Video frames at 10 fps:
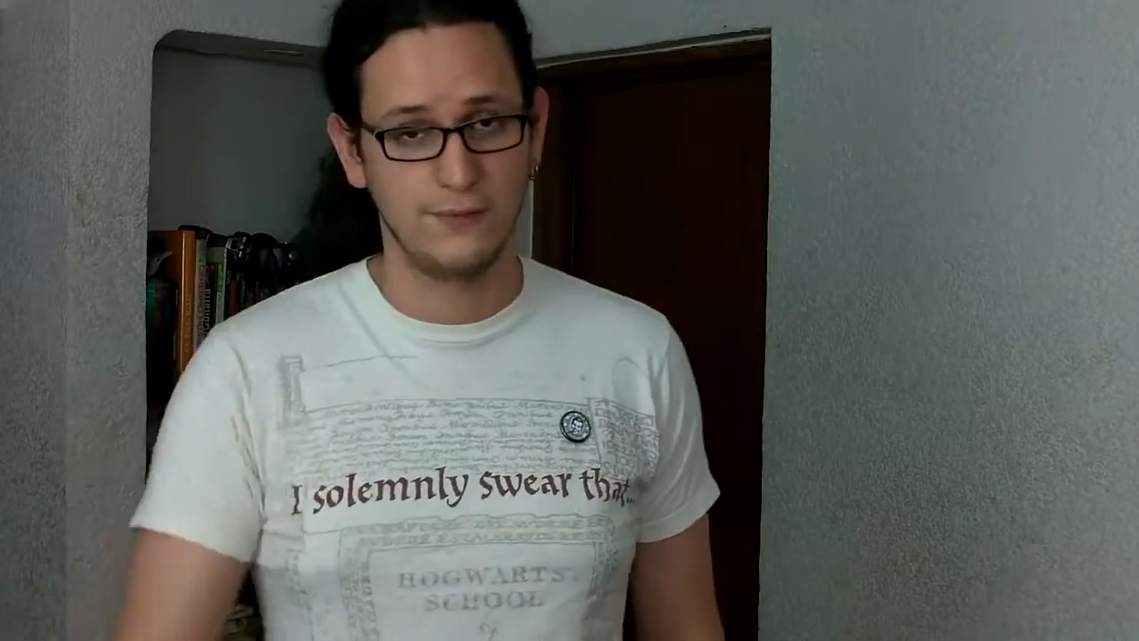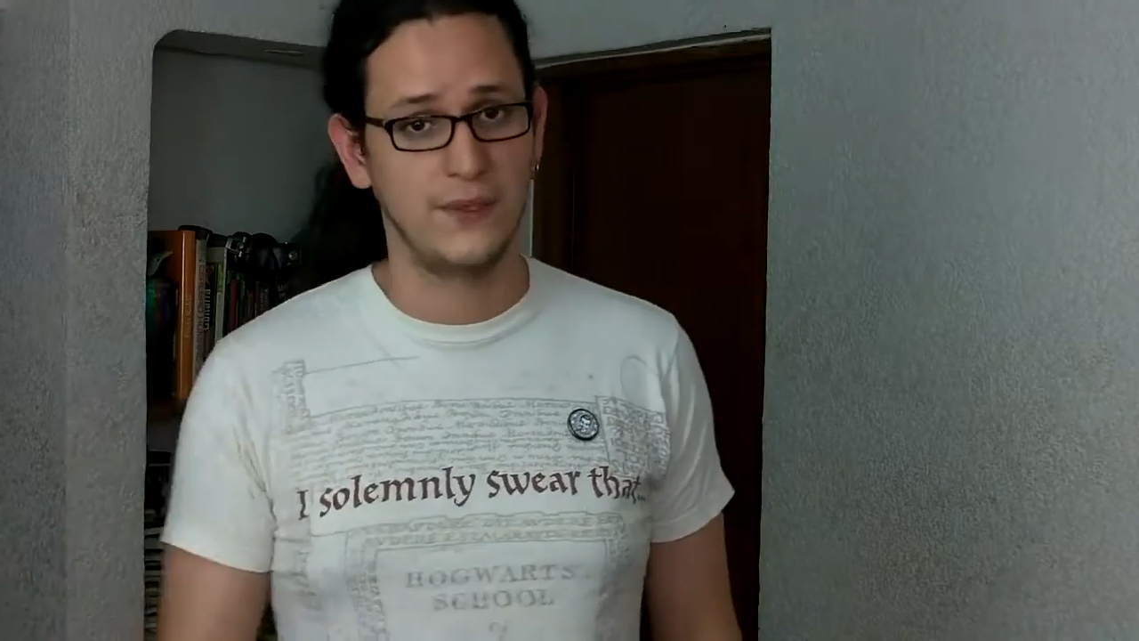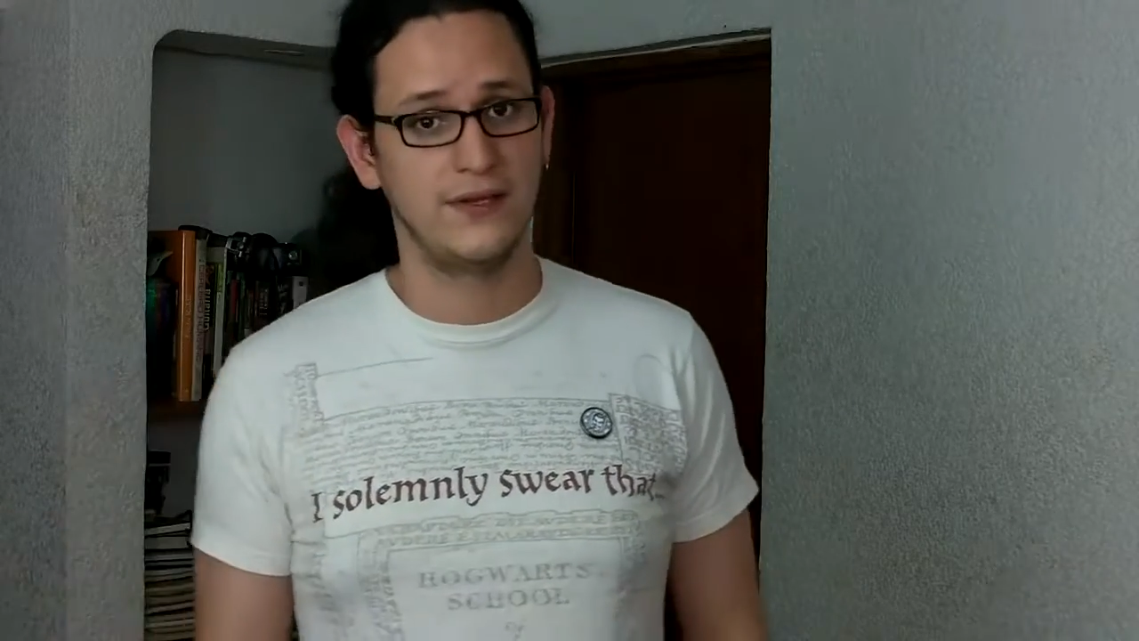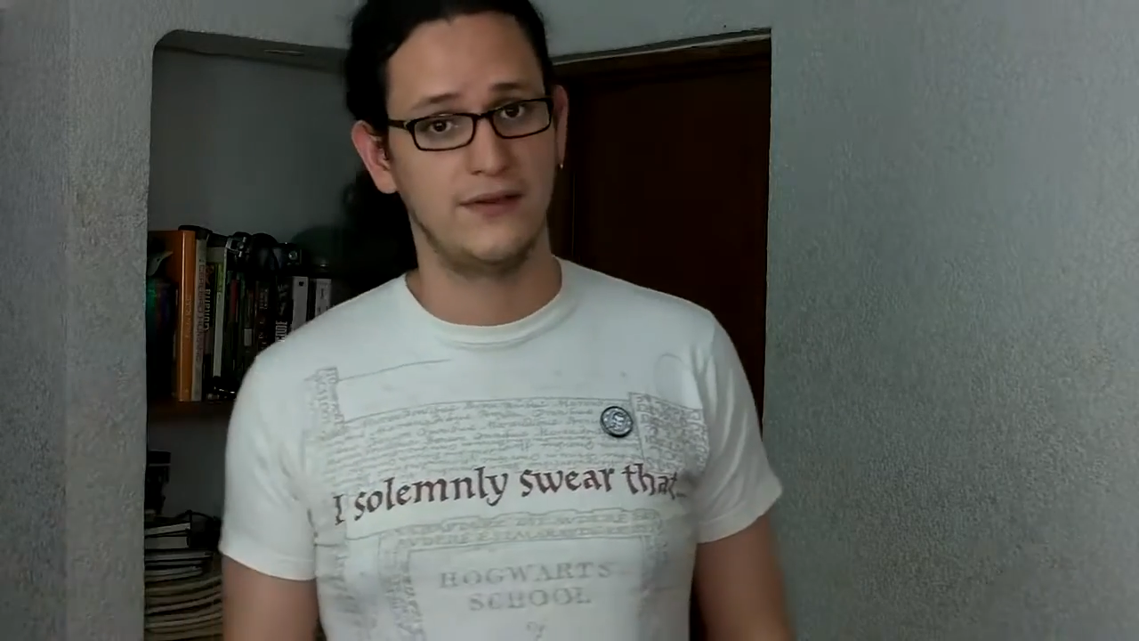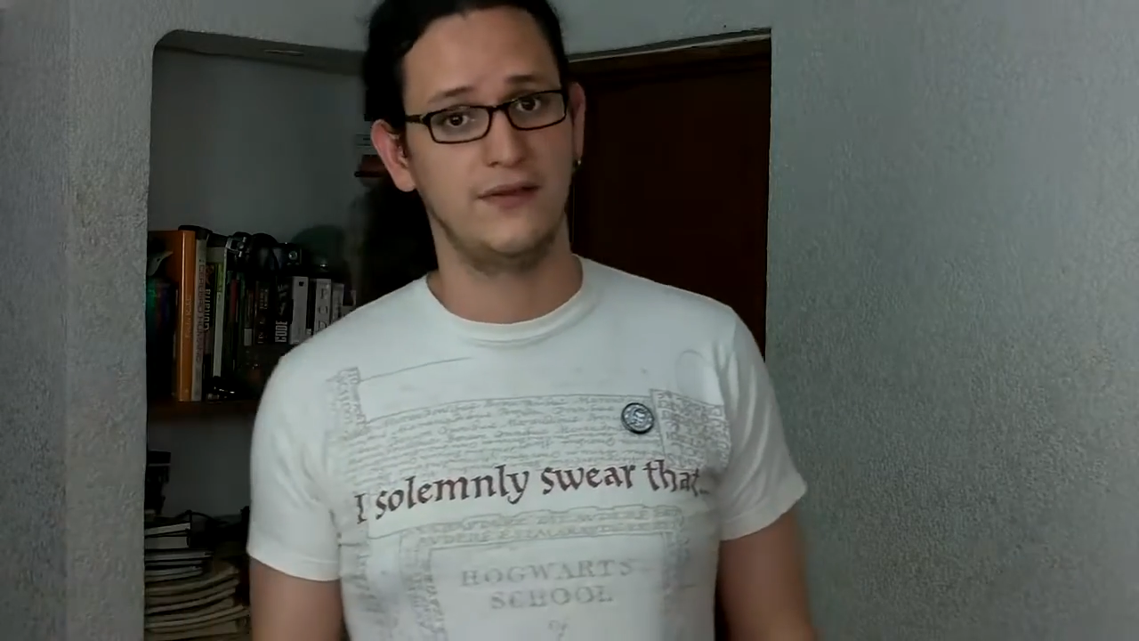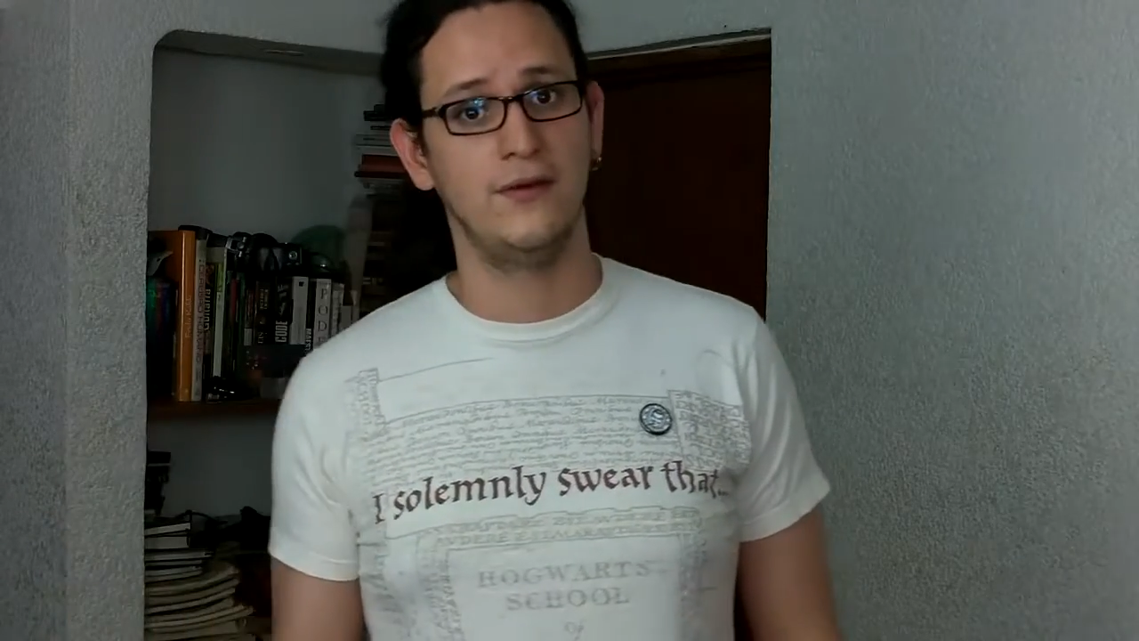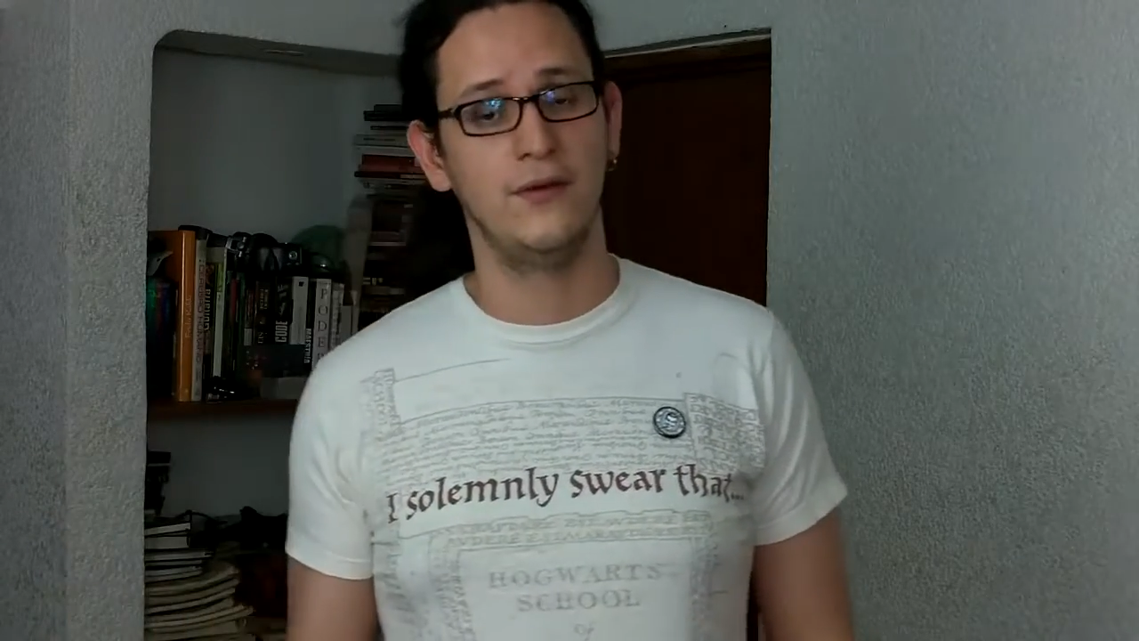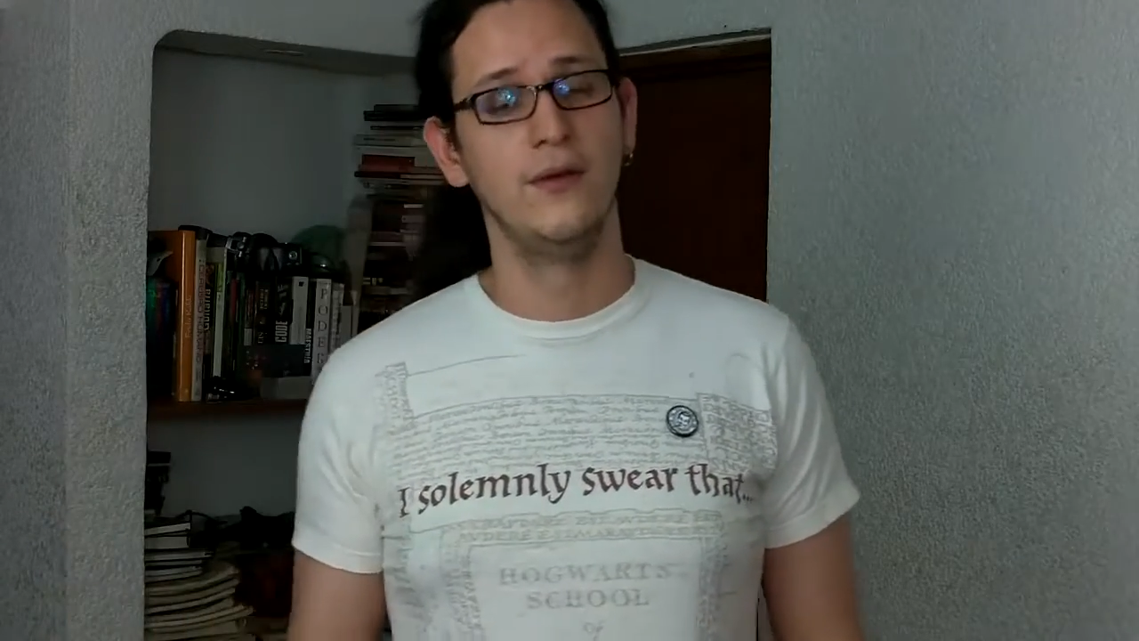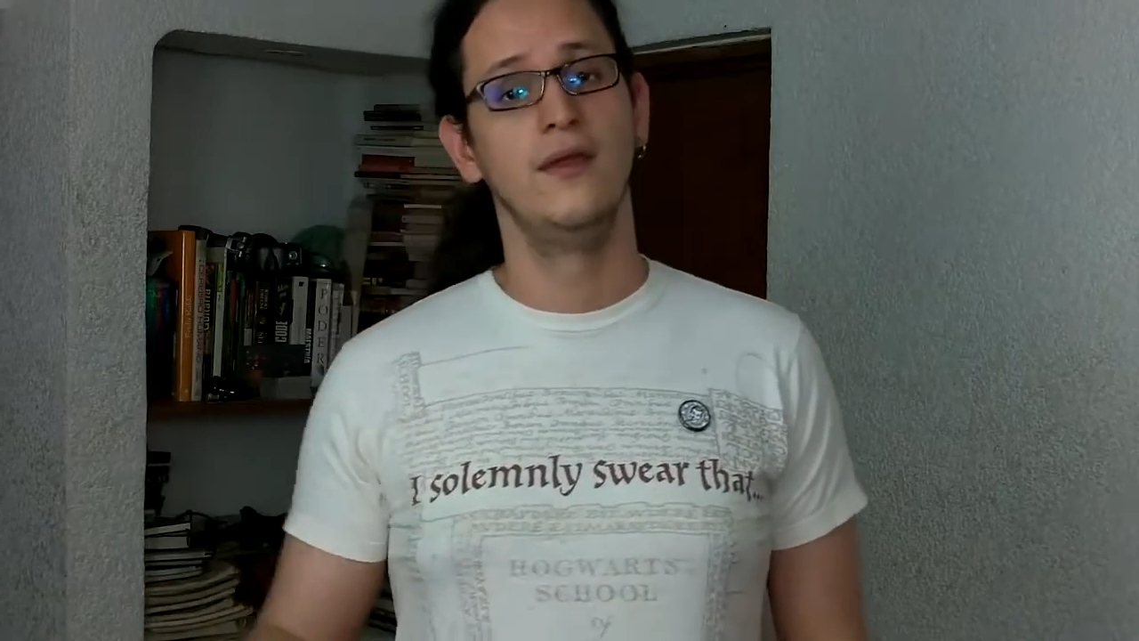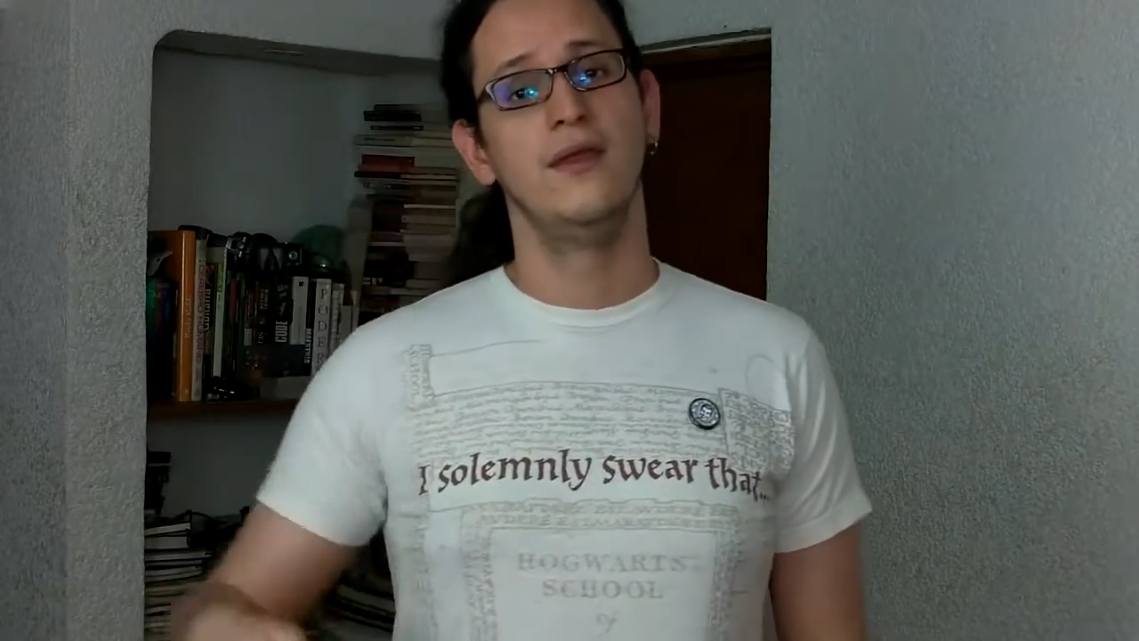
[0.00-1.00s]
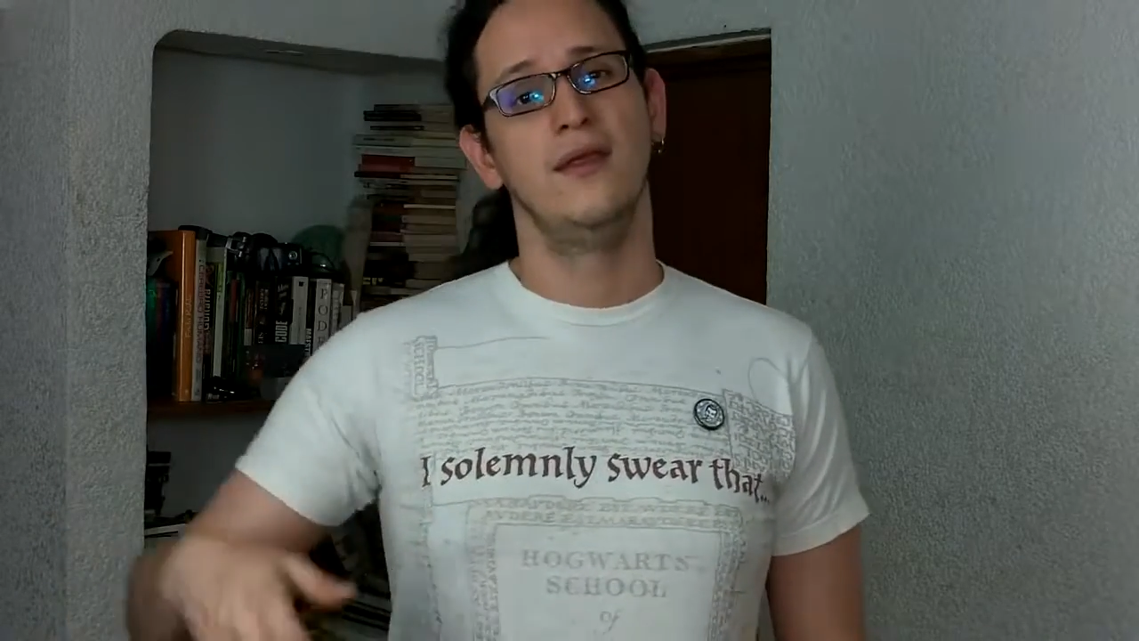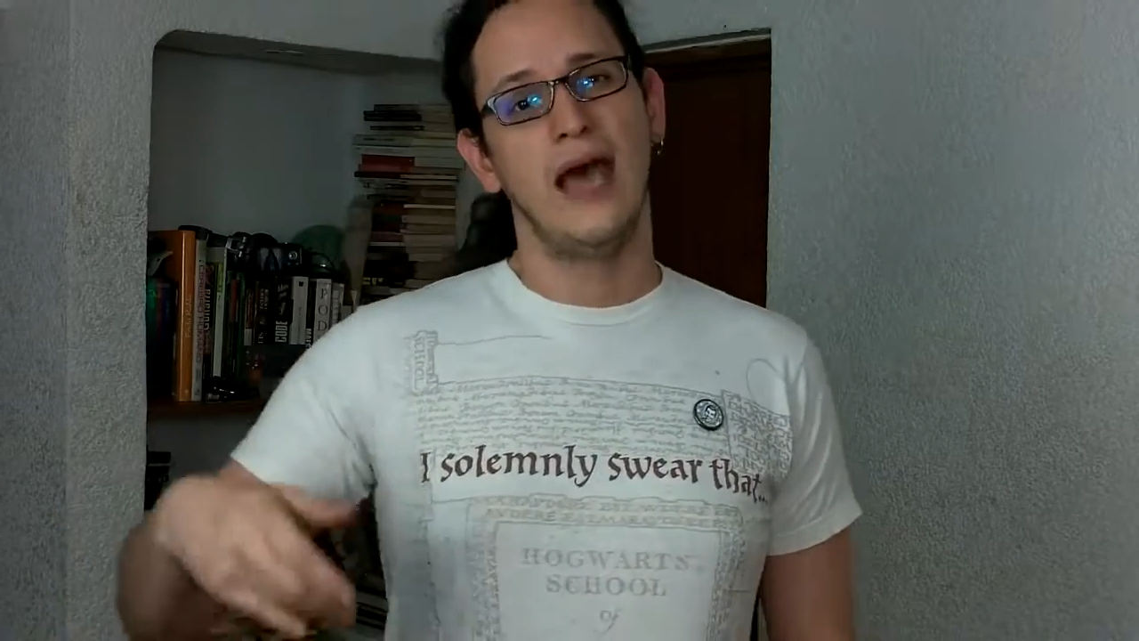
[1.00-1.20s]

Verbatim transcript: y respetas ese no,